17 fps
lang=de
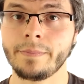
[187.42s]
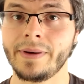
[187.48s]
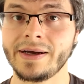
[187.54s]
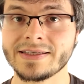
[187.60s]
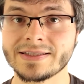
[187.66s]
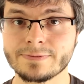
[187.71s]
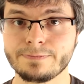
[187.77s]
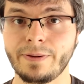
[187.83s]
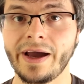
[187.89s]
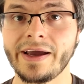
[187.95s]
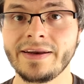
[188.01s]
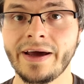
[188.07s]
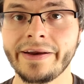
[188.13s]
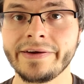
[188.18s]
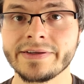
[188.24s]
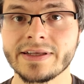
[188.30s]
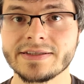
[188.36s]
Bei
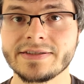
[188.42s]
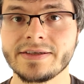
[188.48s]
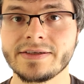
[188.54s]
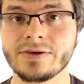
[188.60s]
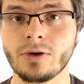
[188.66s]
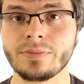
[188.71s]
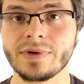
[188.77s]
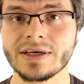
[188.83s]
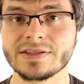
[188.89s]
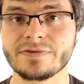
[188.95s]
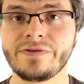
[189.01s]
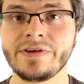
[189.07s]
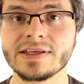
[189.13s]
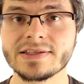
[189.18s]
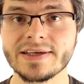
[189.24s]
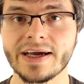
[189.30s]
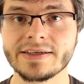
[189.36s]
Spine handelt es sich um das
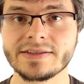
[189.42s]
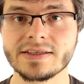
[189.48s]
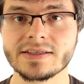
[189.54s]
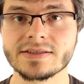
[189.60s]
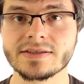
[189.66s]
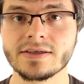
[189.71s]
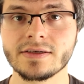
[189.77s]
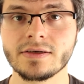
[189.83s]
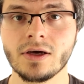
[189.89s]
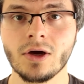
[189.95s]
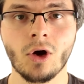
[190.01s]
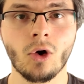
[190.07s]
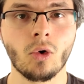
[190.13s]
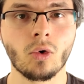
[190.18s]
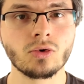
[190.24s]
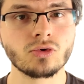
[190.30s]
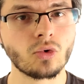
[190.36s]
vielseitigste
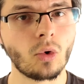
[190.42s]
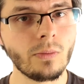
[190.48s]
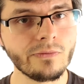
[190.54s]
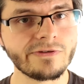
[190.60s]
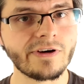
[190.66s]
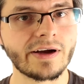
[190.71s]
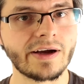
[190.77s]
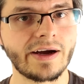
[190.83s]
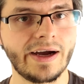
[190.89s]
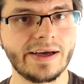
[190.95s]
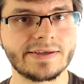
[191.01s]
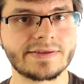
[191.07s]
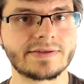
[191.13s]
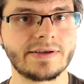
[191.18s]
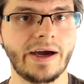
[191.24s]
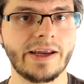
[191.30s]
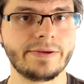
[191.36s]
und
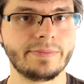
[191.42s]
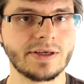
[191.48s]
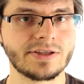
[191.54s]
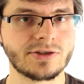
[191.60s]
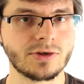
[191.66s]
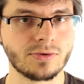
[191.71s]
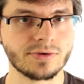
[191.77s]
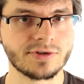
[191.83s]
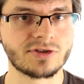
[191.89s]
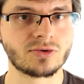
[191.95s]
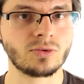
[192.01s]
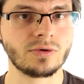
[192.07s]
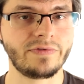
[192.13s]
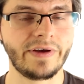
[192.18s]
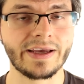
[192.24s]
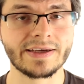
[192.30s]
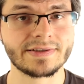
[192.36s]
umfangreichste
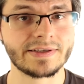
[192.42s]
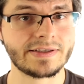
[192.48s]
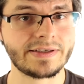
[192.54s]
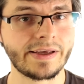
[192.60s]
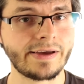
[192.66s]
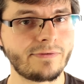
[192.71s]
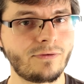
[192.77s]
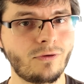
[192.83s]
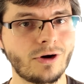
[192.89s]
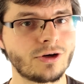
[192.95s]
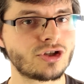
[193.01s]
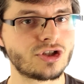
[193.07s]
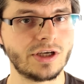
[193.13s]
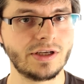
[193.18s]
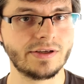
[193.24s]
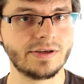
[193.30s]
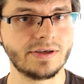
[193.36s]
Animationstool, welches ich dir hier
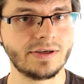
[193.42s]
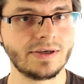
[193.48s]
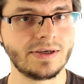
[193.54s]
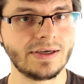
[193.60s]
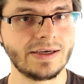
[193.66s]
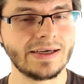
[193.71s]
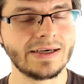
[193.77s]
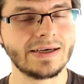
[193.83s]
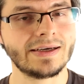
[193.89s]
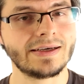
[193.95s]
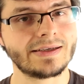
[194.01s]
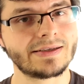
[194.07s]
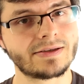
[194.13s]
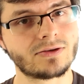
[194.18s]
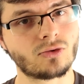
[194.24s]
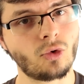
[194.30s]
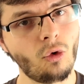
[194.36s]
vorstelle.
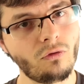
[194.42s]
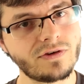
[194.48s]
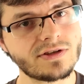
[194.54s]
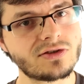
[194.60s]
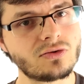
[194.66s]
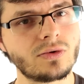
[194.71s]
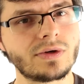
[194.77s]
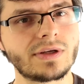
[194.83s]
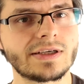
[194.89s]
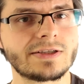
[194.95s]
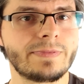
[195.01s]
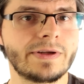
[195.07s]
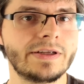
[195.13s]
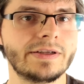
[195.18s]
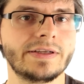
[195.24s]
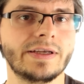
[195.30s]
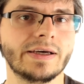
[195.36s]
Doof ist nur, dass
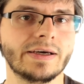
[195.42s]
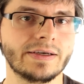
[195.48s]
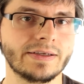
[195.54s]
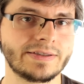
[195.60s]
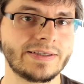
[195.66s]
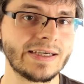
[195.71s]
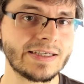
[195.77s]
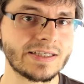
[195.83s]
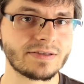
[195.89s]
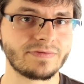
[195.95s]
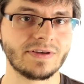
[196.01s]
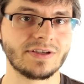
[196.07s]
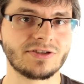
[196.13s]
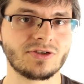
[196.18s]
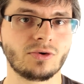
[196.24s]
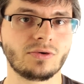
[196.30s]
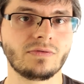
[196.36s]
man in der
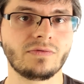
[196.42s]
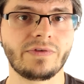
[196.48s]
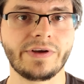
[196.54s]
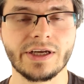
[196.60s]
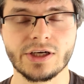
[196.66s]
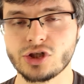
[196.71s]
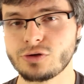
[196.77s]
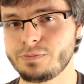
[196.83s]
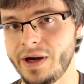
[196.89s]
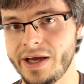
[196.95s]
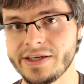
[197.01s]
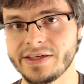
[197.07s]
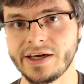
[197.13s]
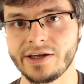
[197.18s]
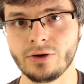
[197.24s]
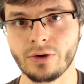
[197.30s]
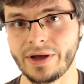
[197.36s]
Testversion weder
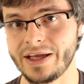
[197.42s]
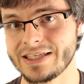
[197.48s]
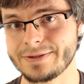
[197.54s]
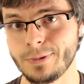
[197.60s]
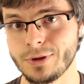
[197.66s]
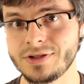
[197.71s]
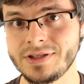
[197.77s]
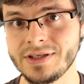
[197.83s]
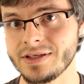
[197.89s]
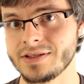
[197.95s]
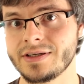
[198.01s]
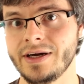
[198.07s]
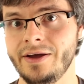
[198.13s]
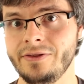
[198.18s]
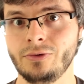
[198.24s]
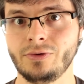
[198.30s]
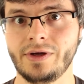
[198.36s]
speichern noch exportieren
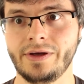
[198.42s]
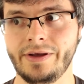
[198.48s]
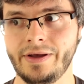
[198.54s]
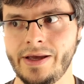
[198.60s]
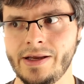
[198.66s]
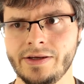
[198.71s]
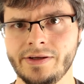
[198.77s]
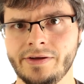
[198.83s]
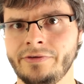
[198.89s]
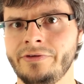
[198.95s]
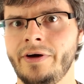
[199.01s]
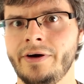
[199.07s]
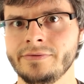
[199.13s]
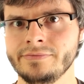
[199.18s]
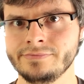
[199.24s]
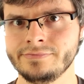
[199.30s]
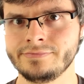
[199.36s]
kann oder ähnliche
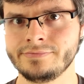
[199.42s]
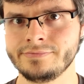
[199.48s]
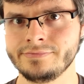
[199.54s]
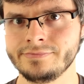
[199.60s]
Sachen.